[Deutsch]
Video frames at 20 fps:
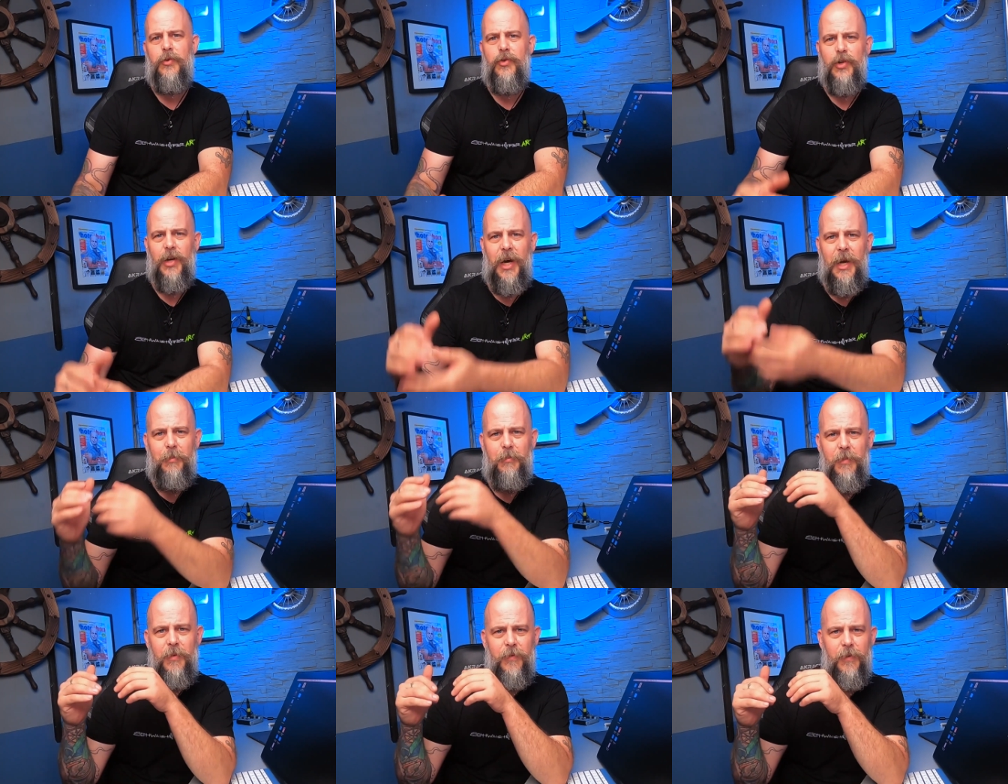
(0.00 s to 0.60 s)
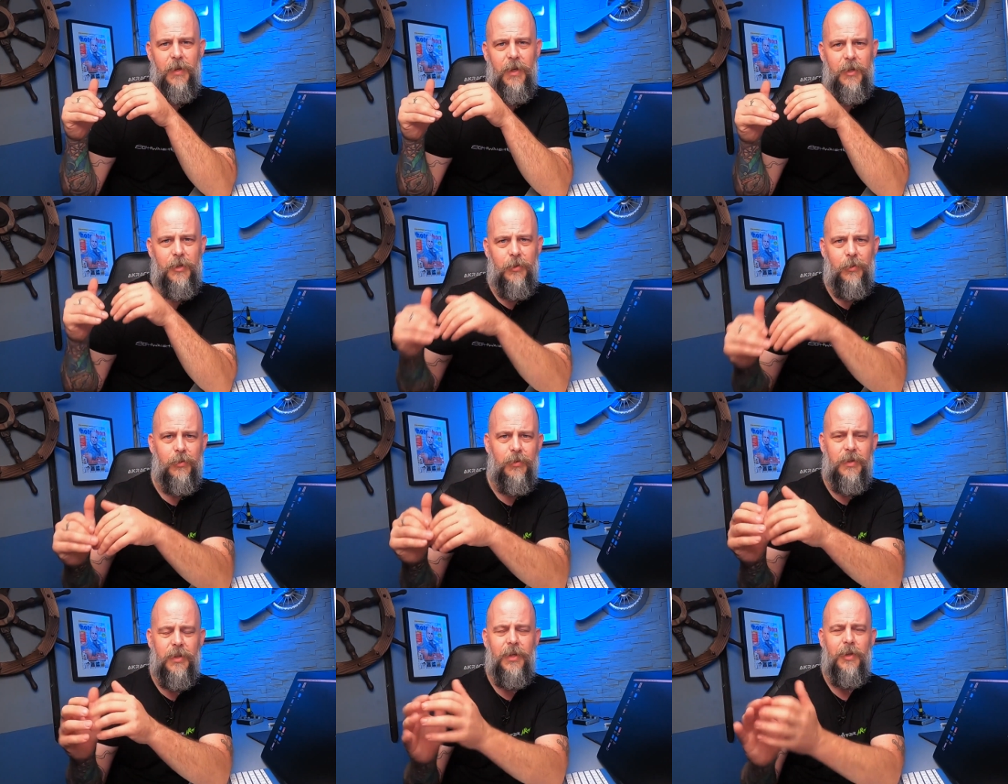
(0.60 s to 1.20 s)
schreibt mir vielleicht
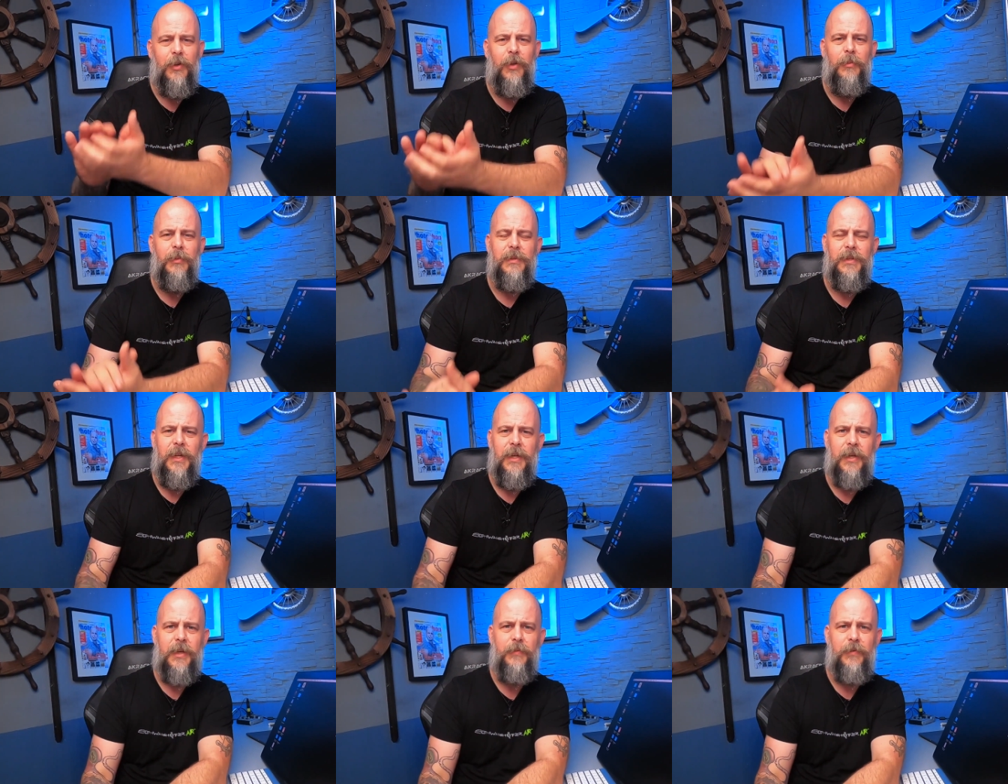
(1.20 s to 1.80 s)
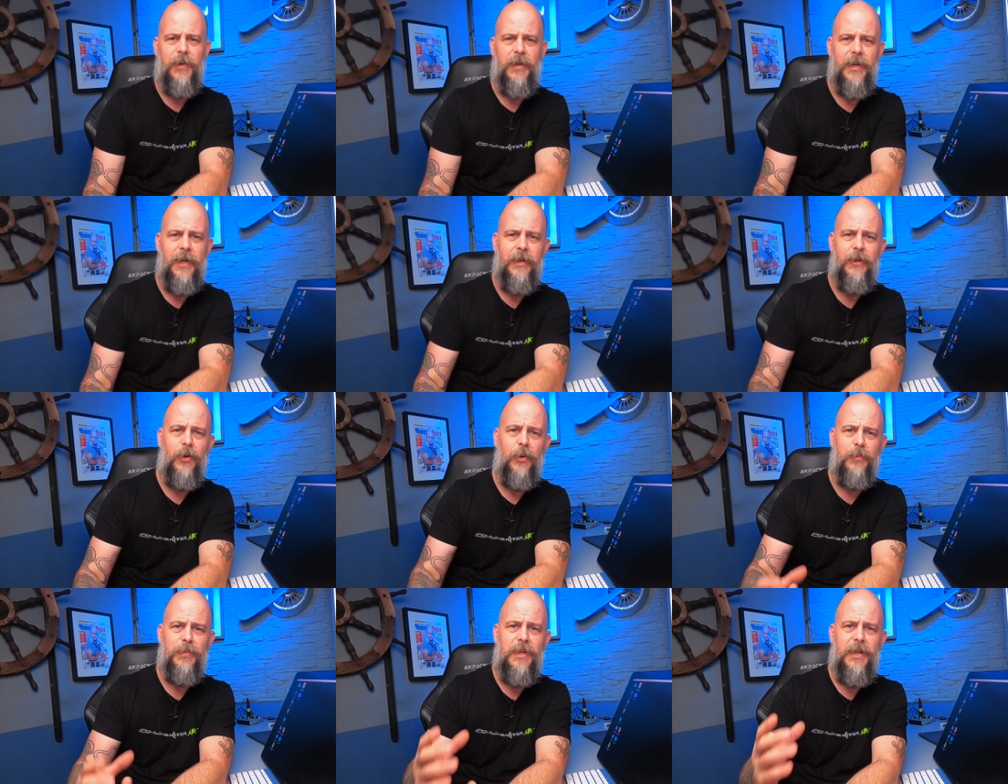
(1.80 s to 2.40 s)
unten in die Kommentare einfach
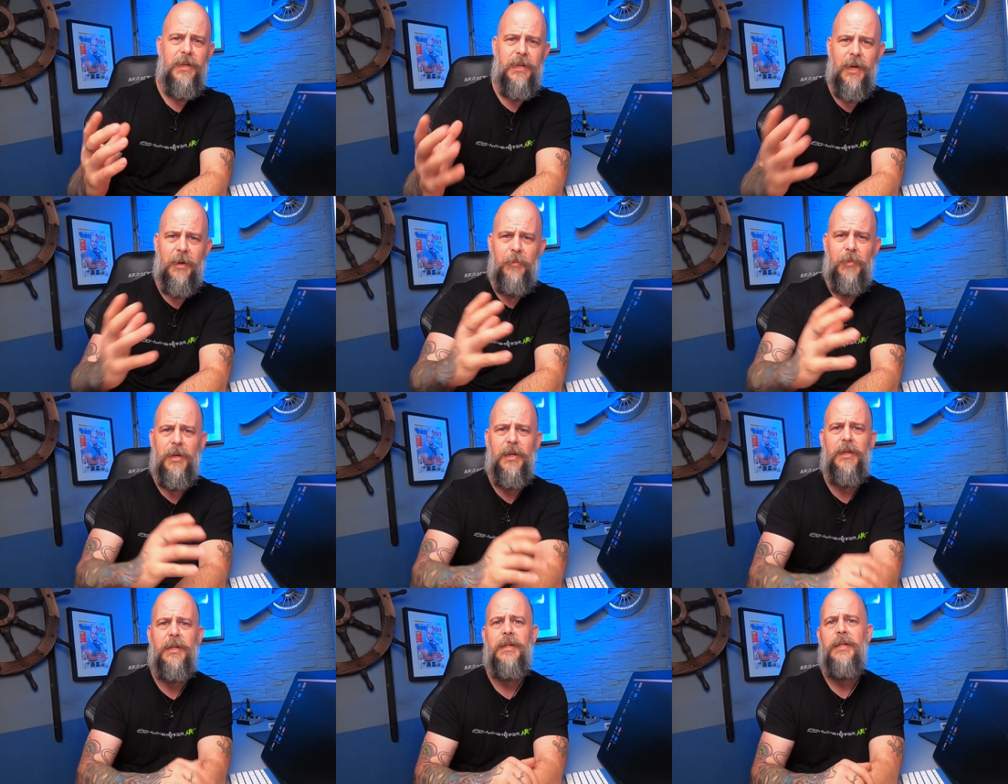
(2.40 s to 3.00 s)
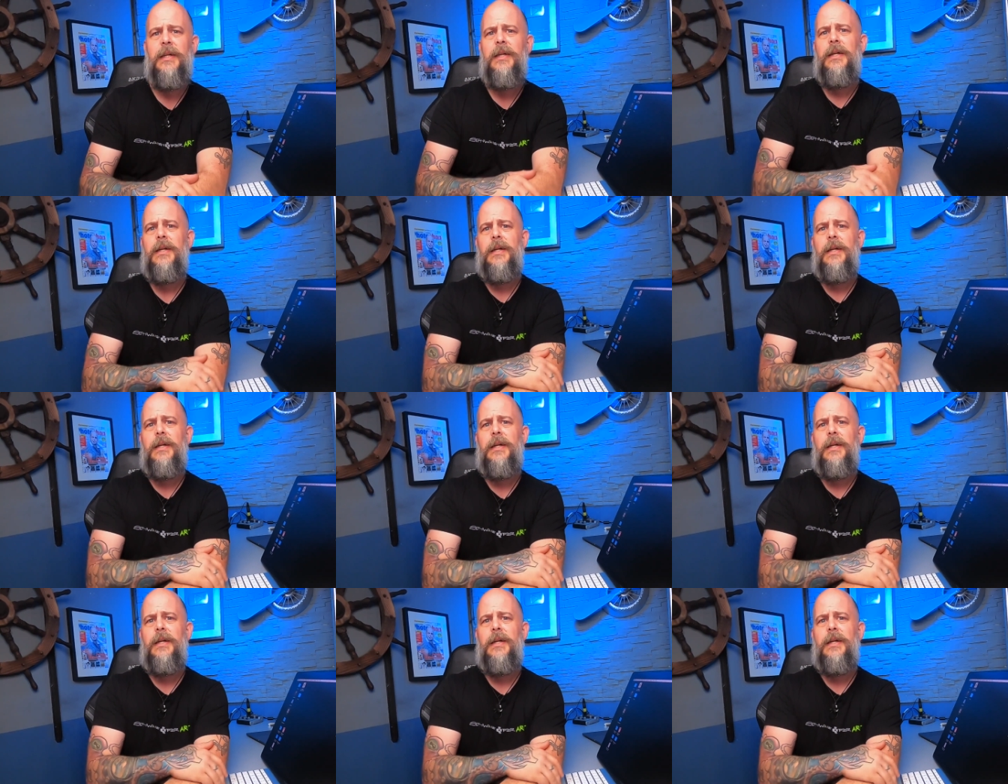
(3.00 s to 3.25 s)
rein, ob die Kamera